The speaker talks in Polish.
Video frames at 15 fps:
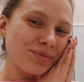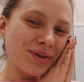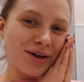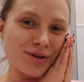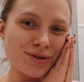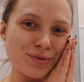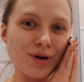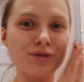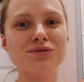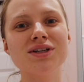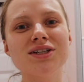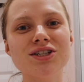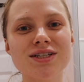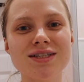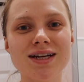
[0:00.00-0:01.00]

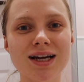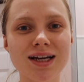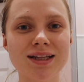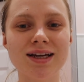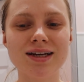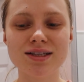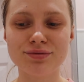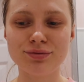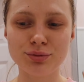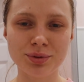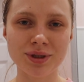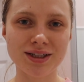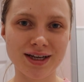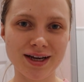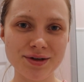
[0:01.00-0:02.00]
Kozłowicz z Regeneris w
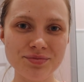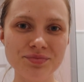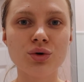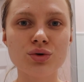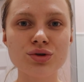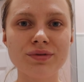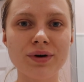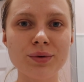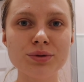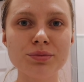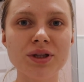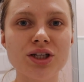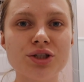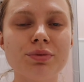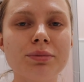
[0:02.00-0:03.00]
Lublinie. Usuwałyśmy
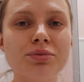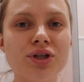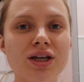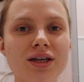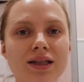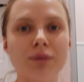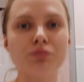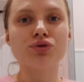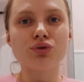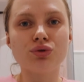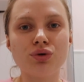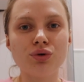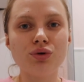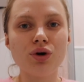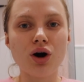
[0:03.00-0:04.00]
też pieprzyki na
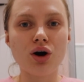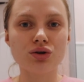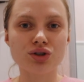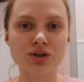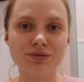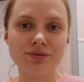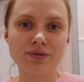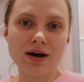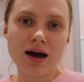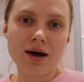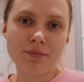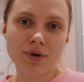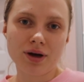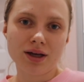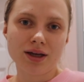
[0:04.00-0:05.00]
brzuchu, o czym
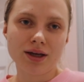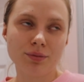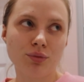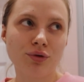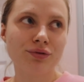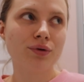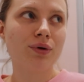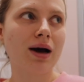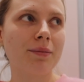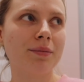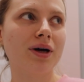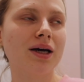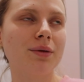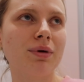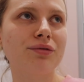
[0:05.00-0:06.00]
Wam y,
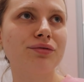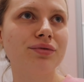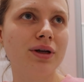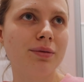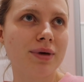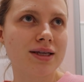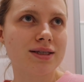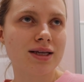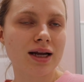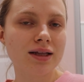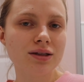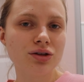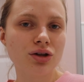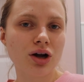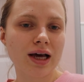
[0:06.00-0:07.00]
mówiłam chyba w filmie z
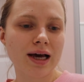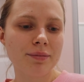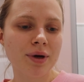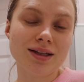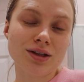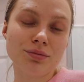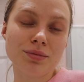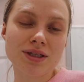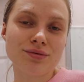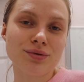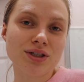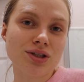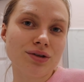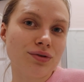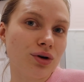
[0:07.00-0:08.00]
retinolem. Natomiast
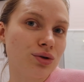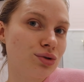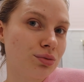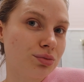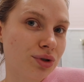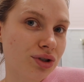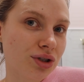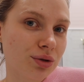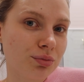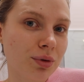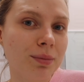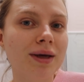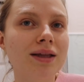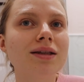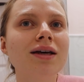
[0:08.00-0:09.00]
właśnie w końcu przyszedł
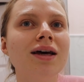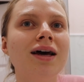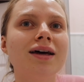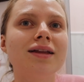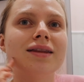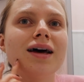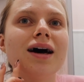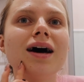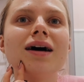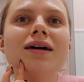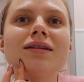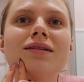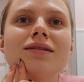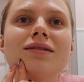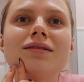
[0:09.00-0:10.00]
moment na
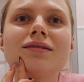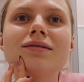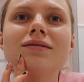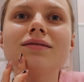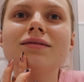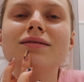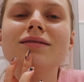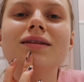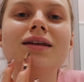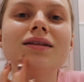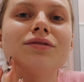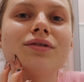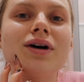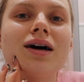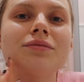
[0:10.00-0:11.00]
te
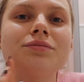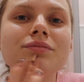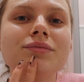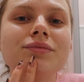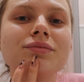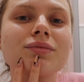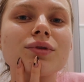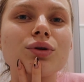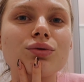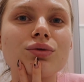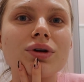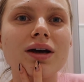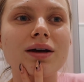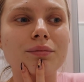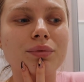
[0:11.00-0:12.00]
dwa,
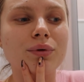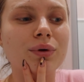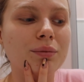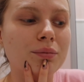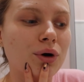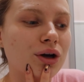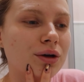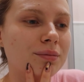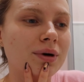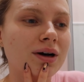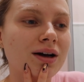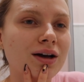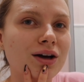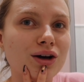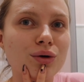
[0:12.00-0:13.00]
które były moim
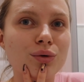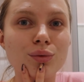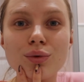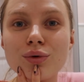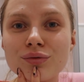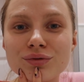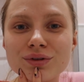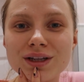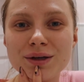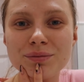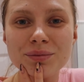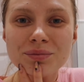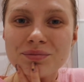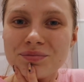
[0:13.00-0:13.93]
głównym